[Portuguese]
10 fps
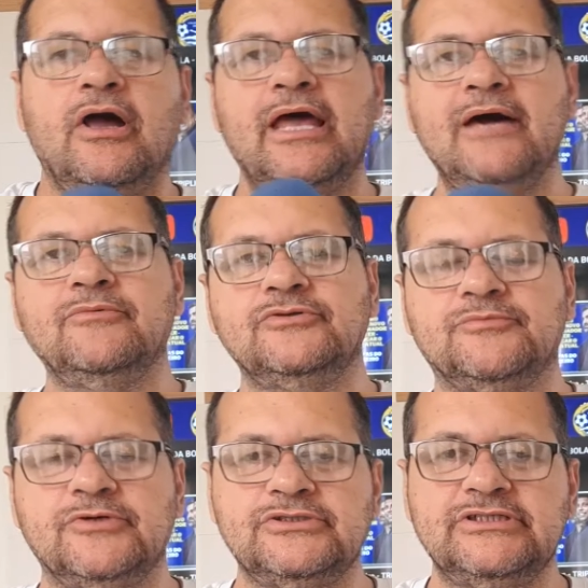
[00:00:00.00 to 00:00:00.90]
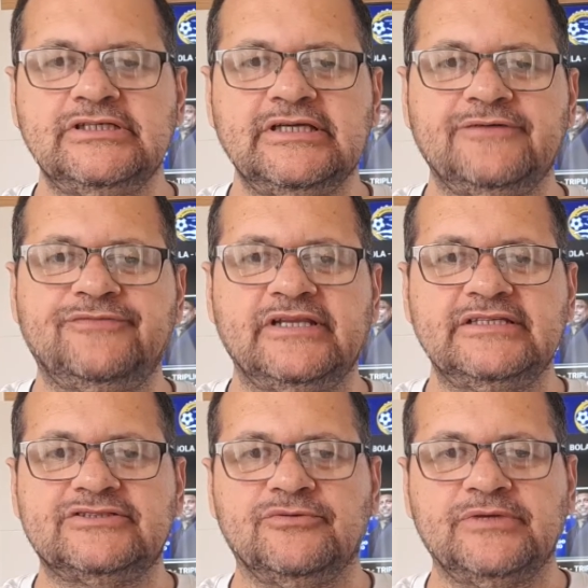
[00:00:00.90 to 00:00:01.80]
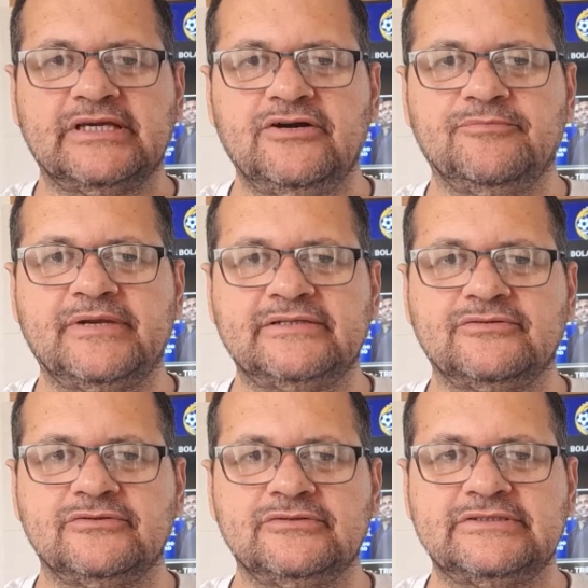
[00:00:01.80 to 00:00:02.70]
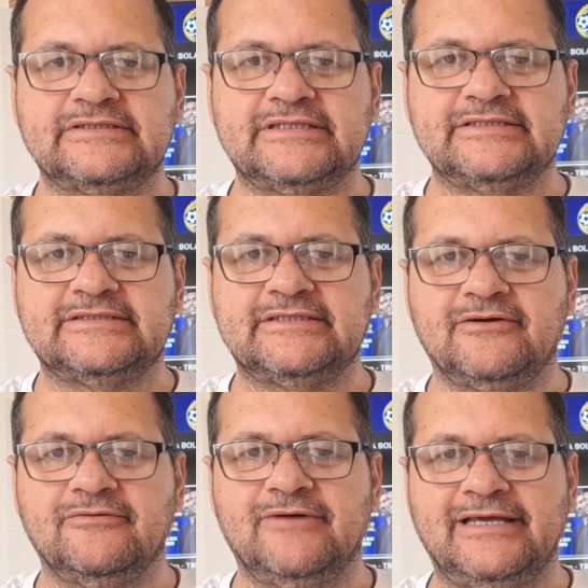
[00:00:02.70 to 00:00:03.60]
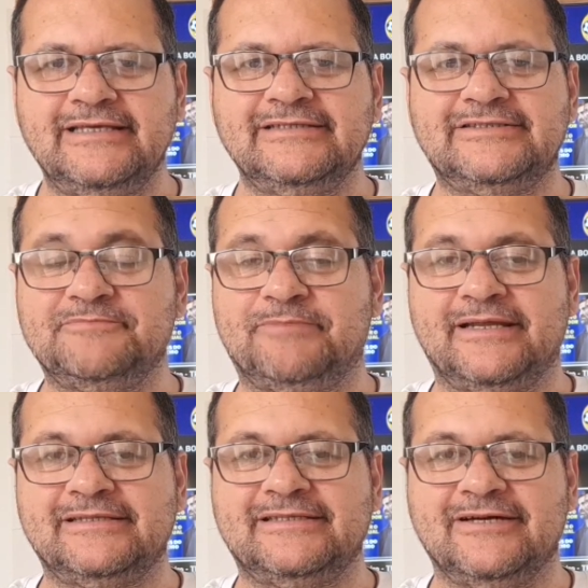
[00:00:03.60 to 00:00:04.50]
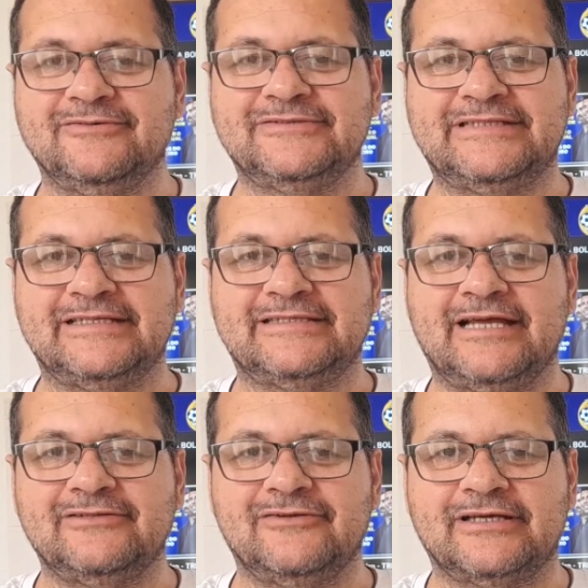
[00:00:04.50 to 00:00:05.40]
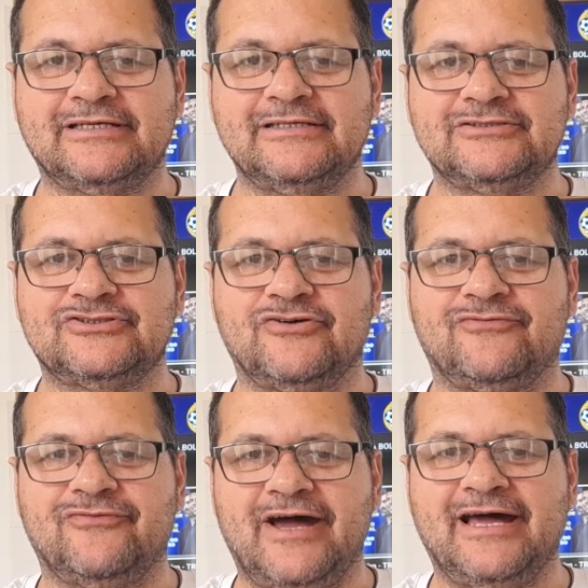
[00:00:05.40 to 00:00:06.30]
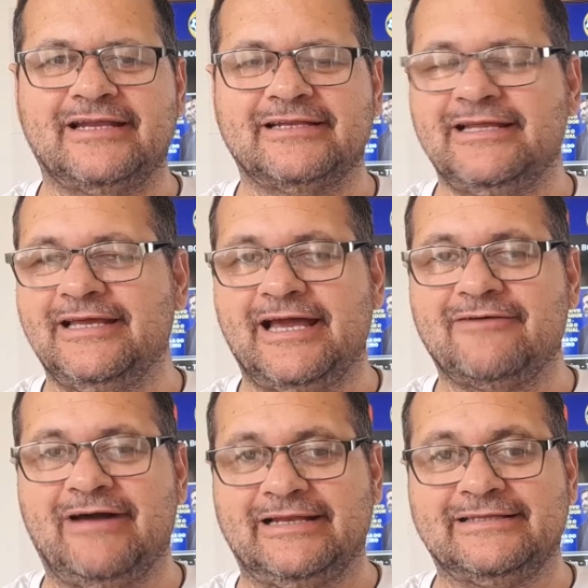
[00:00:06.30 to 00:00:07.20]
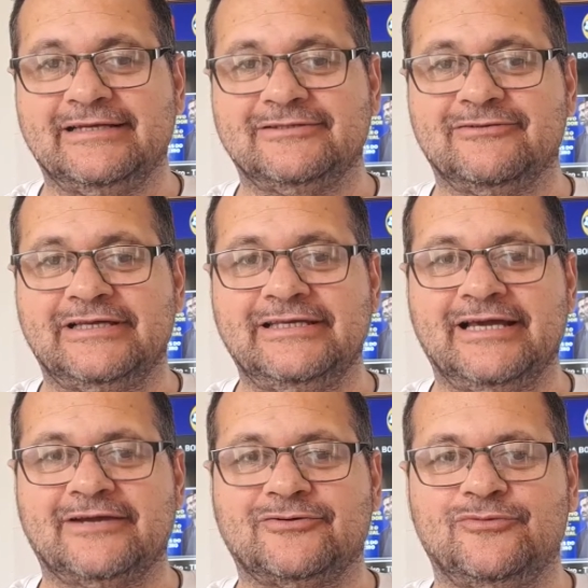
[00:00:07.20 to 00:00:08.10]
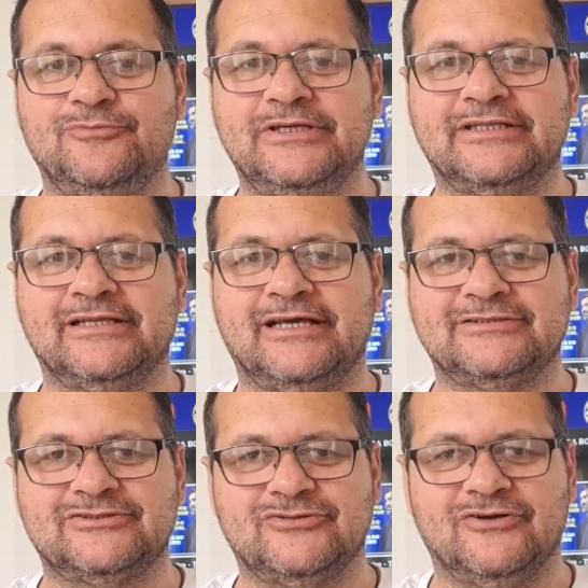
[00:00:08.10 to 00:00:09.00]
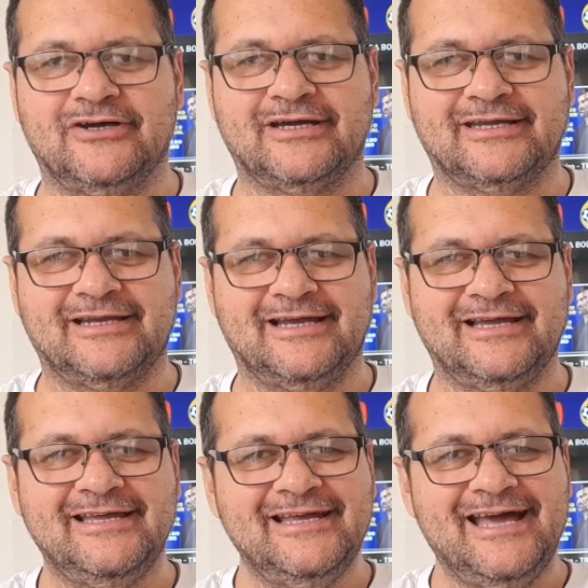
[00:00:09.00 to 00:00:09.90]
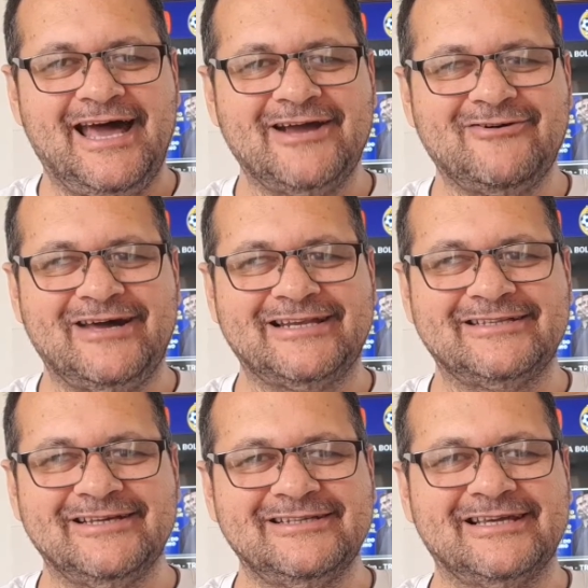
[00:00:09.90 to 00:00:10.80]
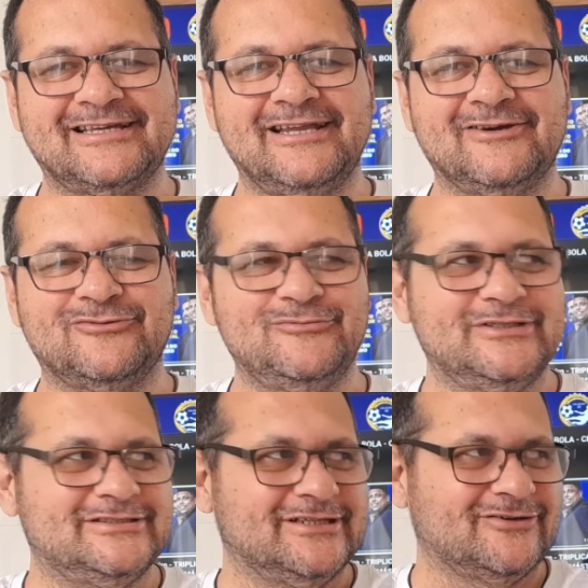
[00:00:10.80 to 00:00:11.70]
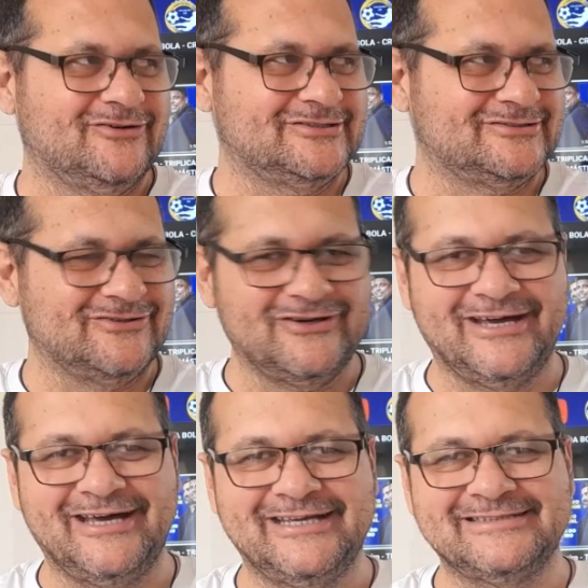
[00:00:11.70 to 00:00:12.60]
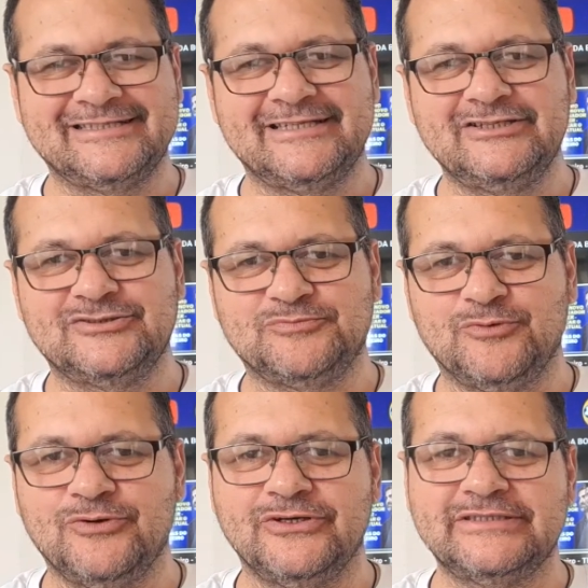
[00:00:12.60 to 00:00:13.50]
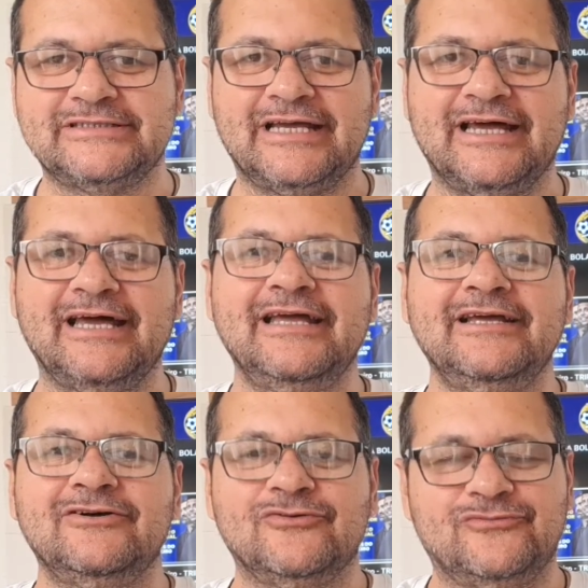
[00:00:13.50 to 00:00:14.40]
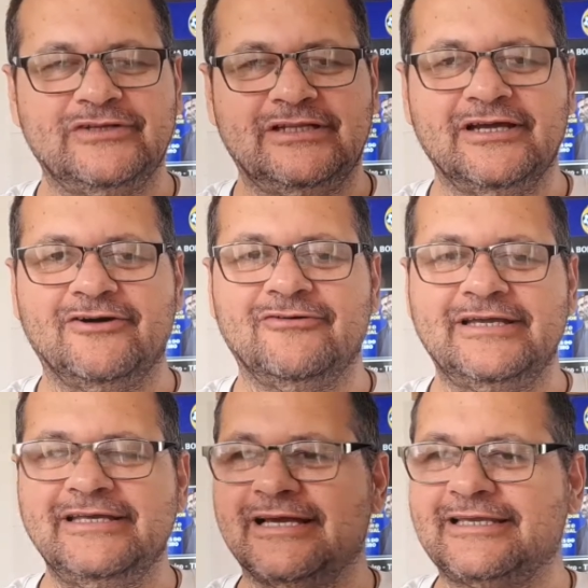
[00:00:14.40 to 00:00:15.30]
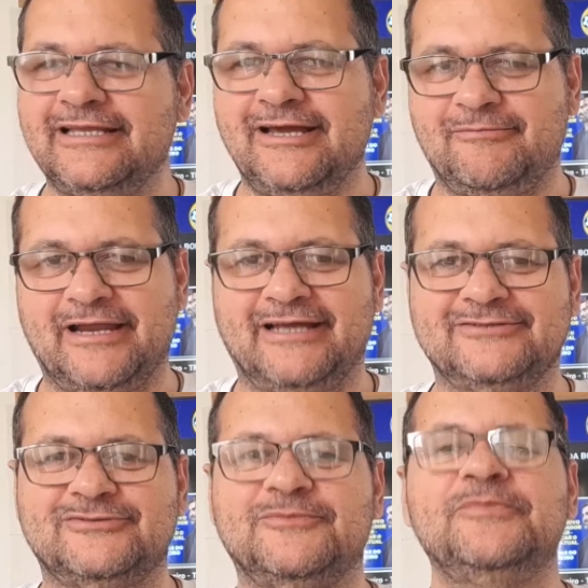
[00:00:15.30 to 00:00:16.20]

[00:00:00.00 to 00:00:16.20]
Olá, muito bom dia, feliz domingão para todos que estão aí de plantão, sentado naquele sofá, né, aguardando aí a comida da sogra, aguardando aquela comidinha gostosa da esposa, o filhão aí, aquele abraço.